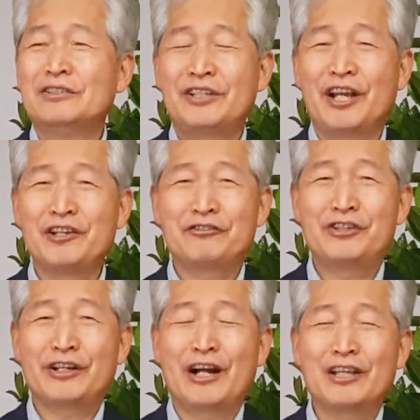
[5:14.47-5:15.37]

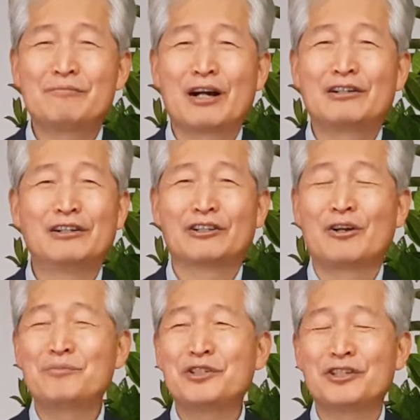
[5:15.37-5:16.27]
생수 강이 막
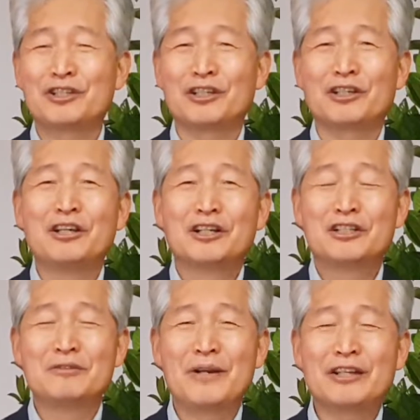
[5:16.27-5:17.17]
흘러넘치듯이
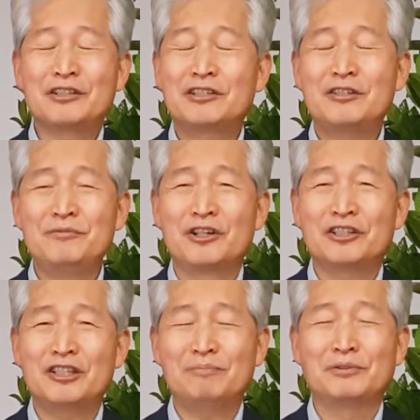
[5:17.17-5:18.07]
그 배 심령
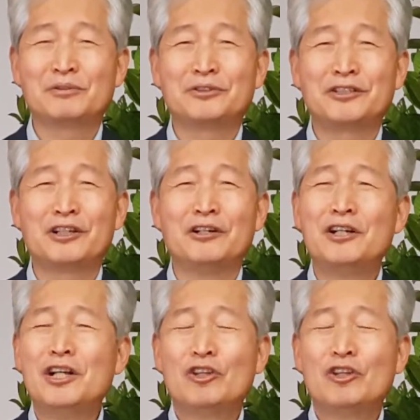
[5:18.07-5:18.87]
깊은 곳에서